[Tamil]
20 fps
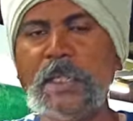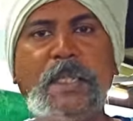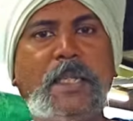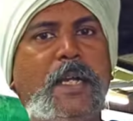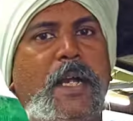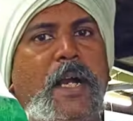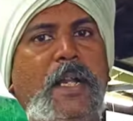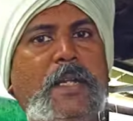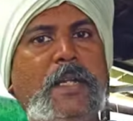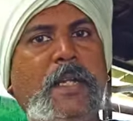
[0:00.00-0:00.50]

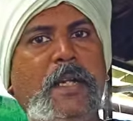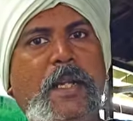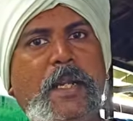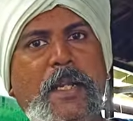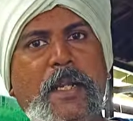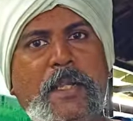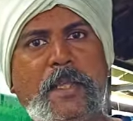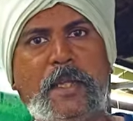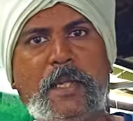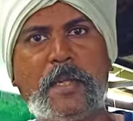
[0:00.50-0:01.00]
இதுக்கு
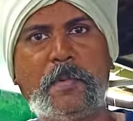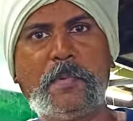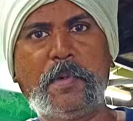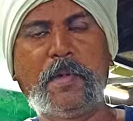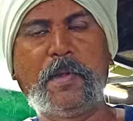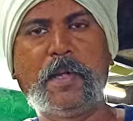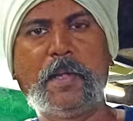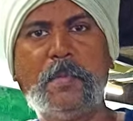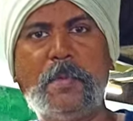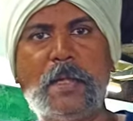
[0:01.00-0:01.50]
ஆல்டர்னேட்டாக தான் என்ன
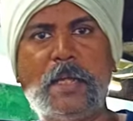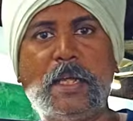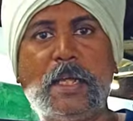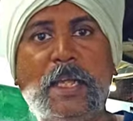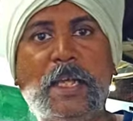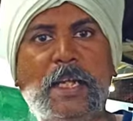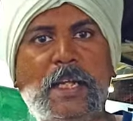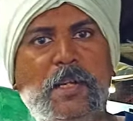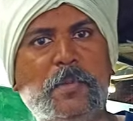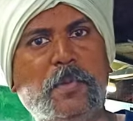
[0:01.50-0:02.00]
பண்ணுவாங்க அப்படின்னா
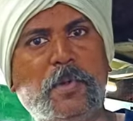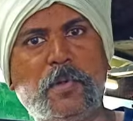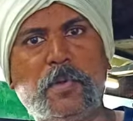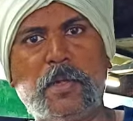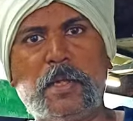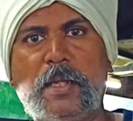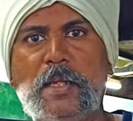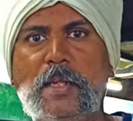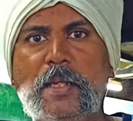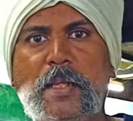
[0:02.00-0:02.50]
ஹீட்ரு
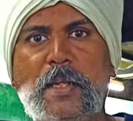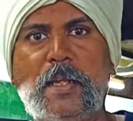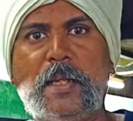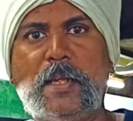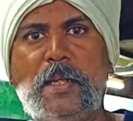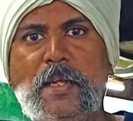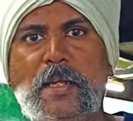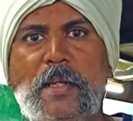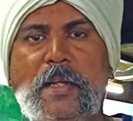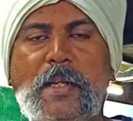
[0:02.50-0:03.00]
போடுவாங்க
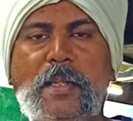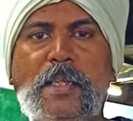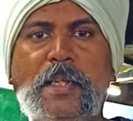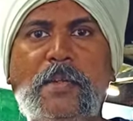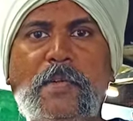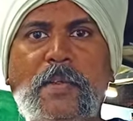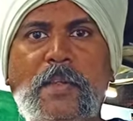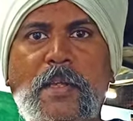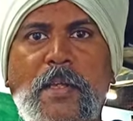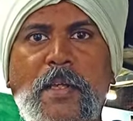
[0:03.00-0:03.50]
நிறையா
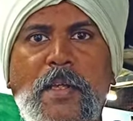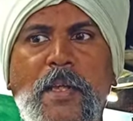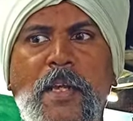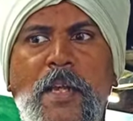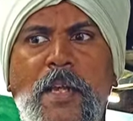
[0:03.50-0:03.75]
இடத்துல வந்து